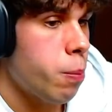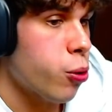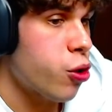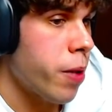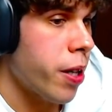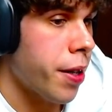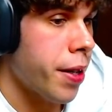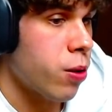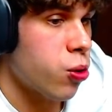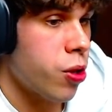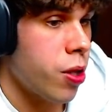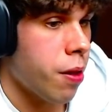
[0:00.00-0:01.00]
pues
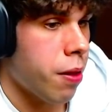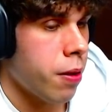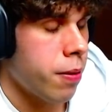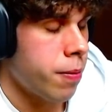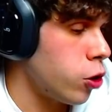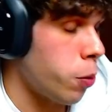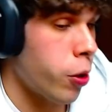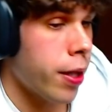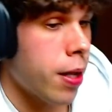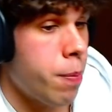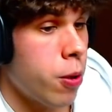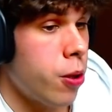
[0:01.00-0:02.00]
imaginaos 10. Yo, por
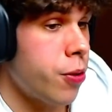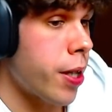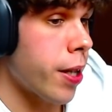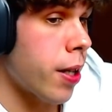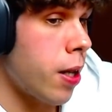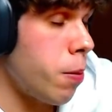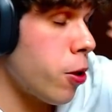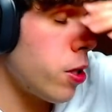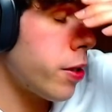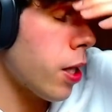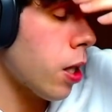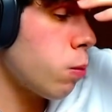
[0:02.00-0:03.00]
ejemplo, el traje, el vídeo
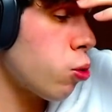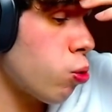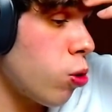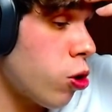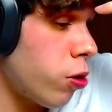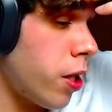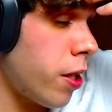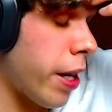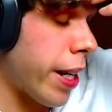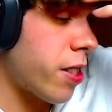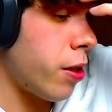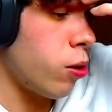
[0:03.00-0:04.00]
del traje musculoso tiene
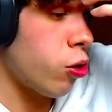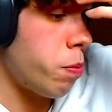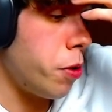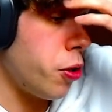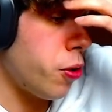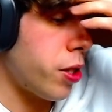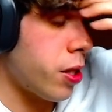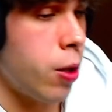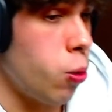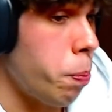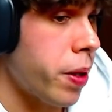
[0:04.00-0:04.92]
ya casi 2 millones en un